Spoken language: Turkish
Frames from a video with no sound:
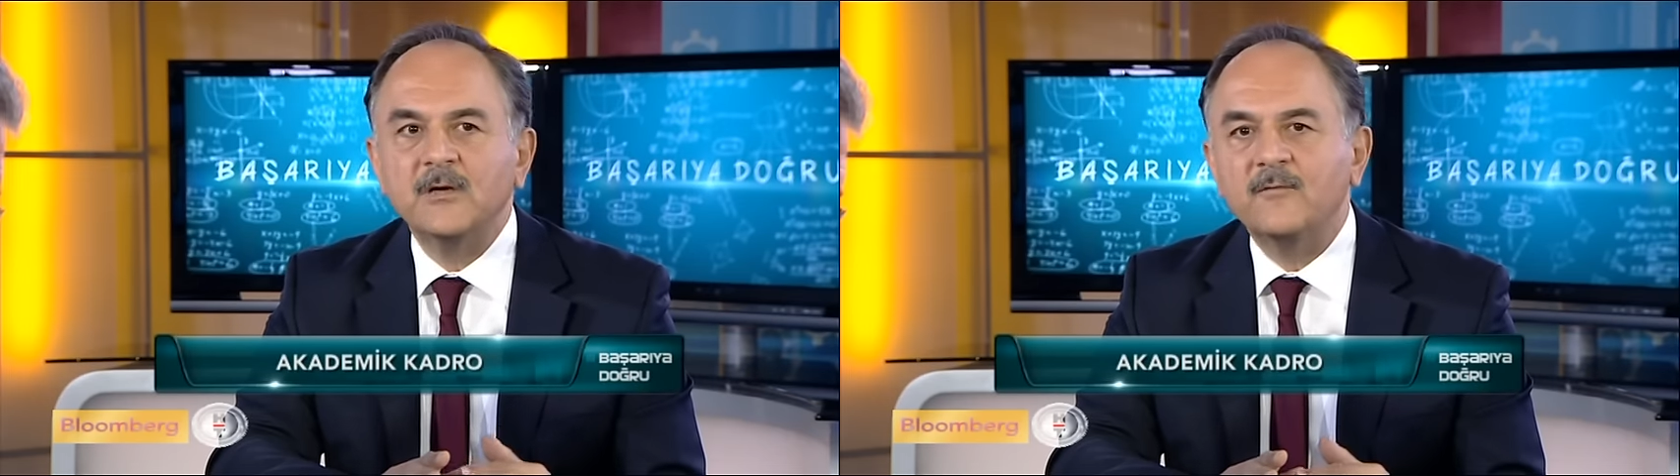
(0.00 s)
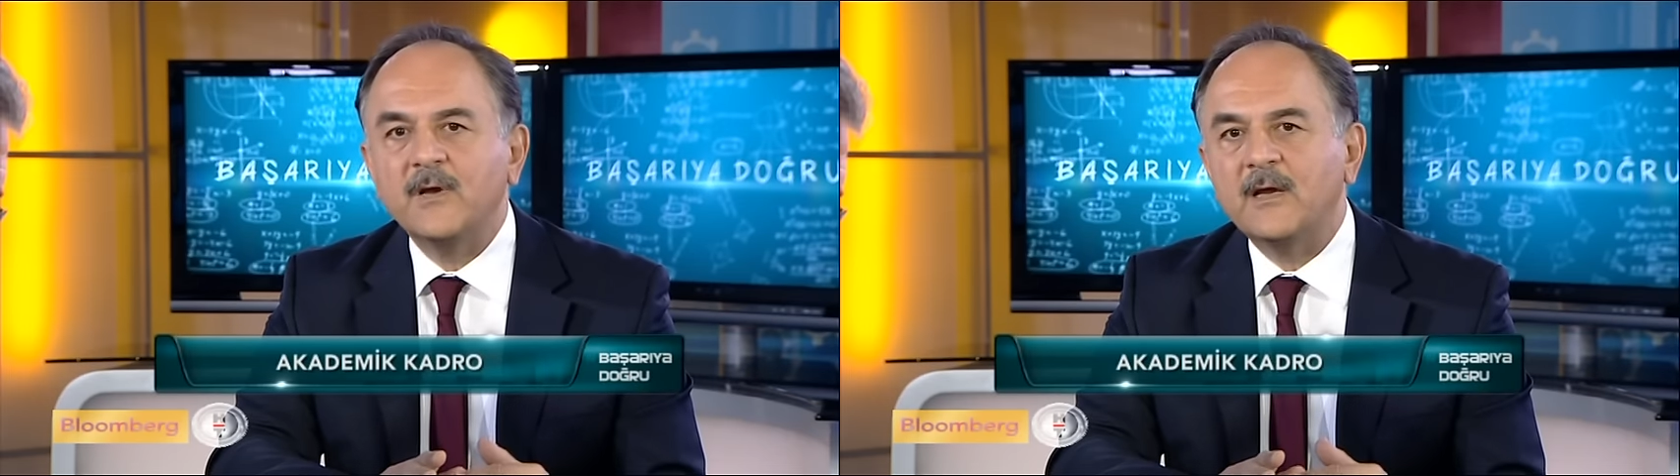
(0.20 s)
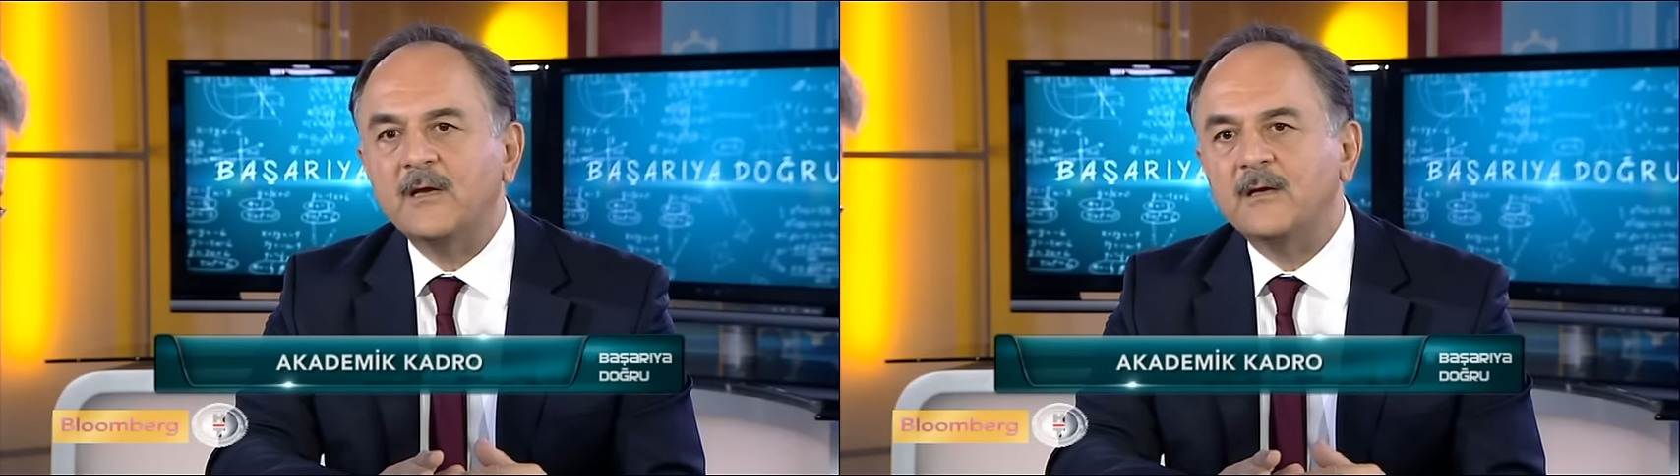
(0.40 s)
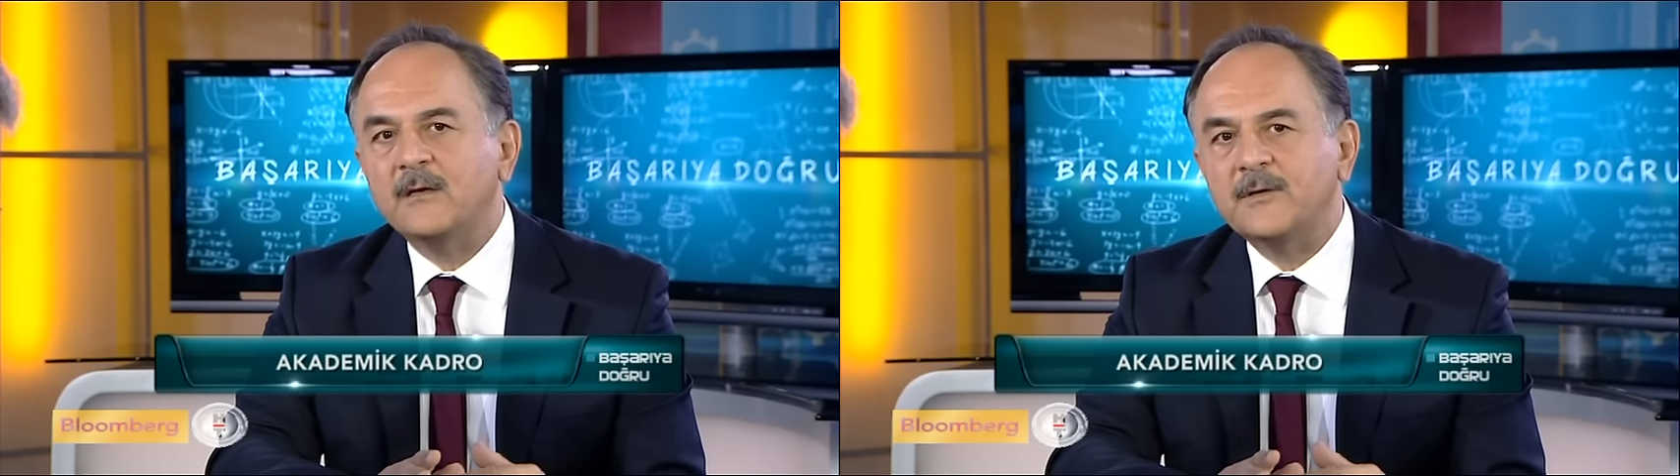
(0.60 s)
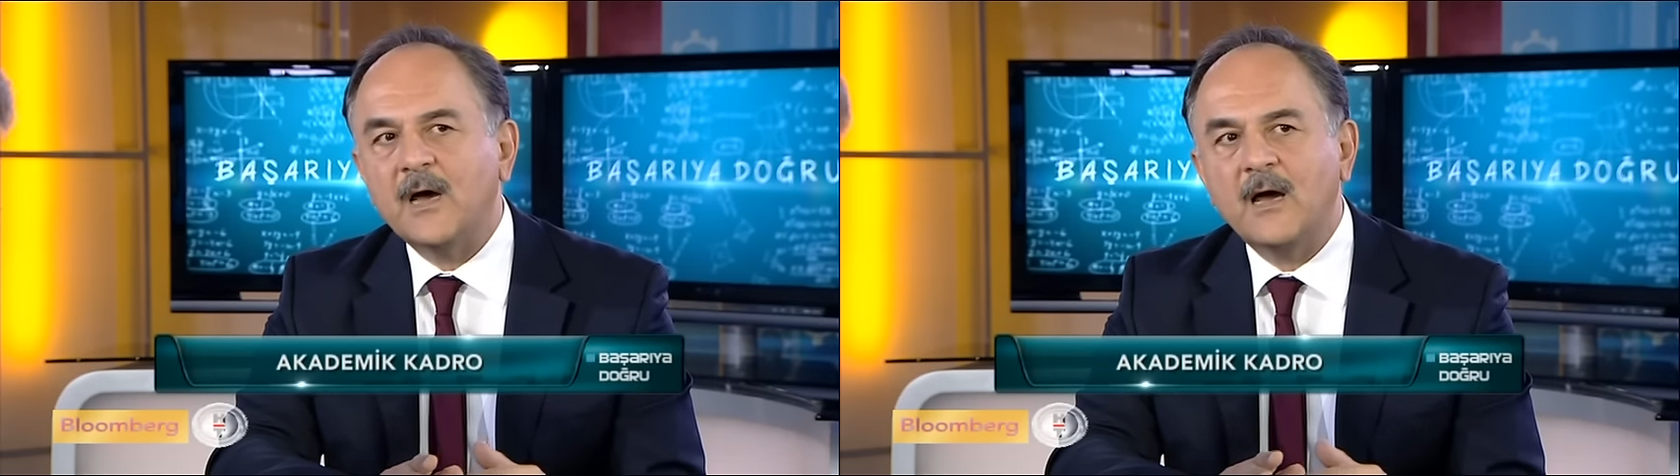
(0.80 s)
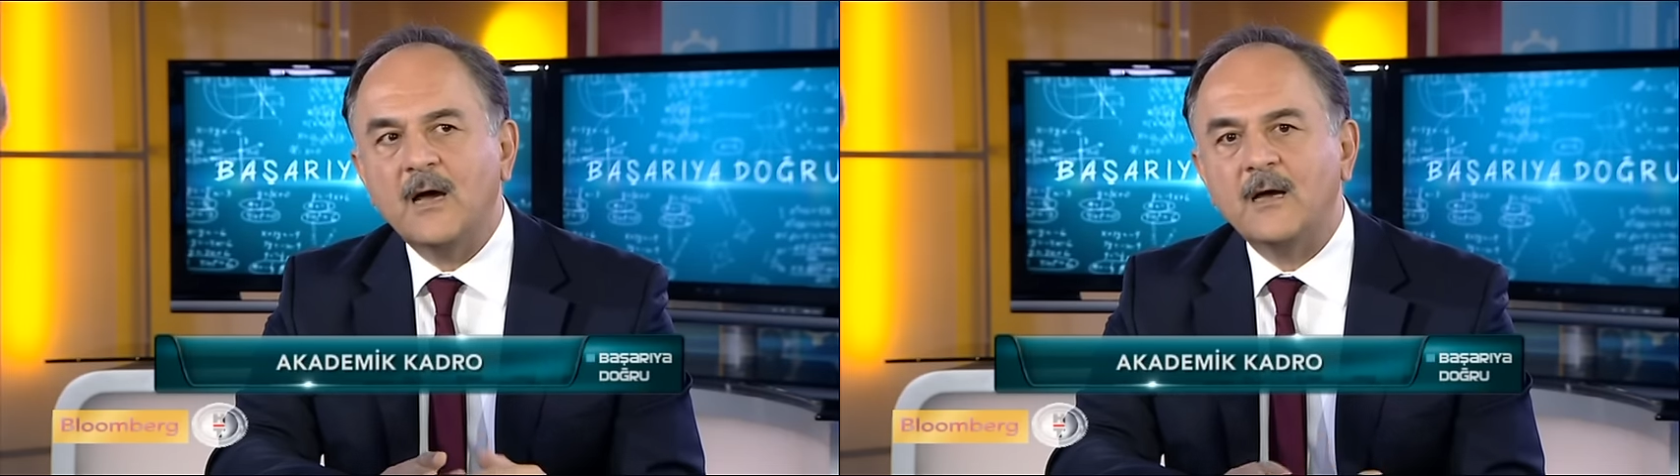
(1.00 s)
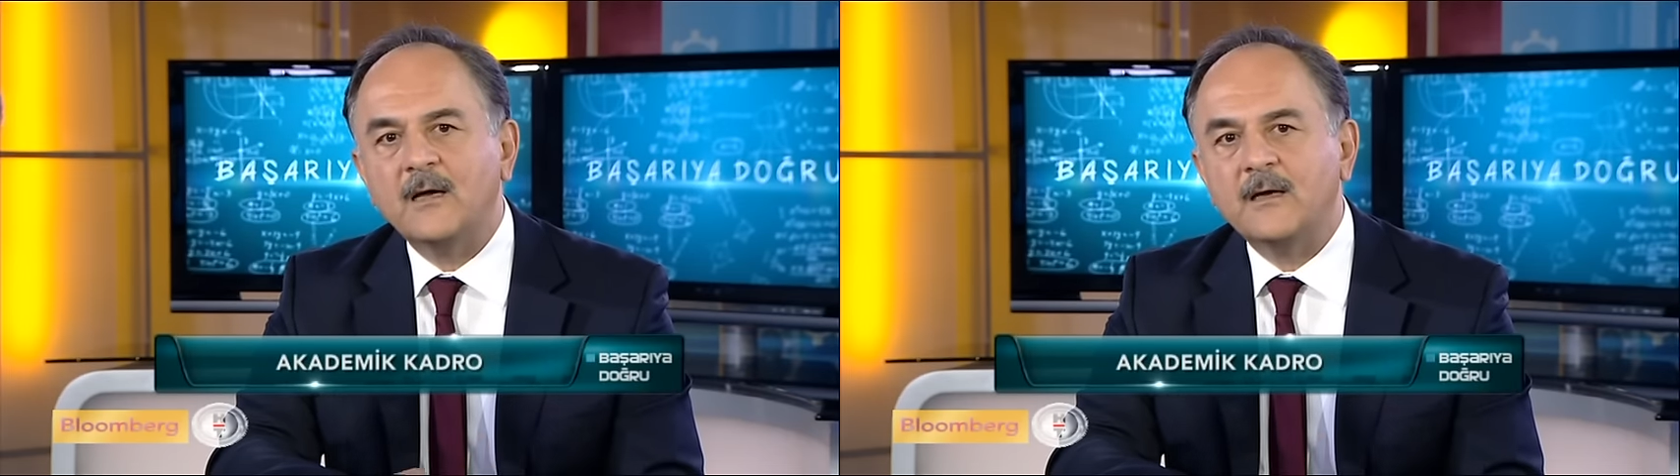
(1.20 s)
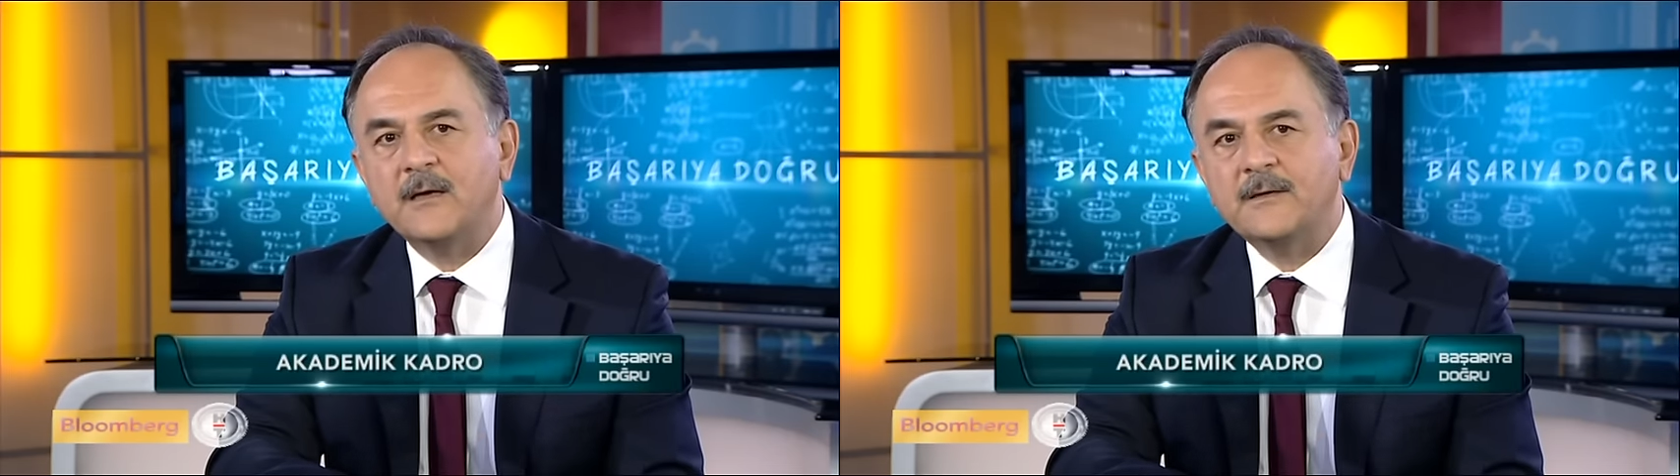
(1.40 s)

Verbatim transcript: ve daha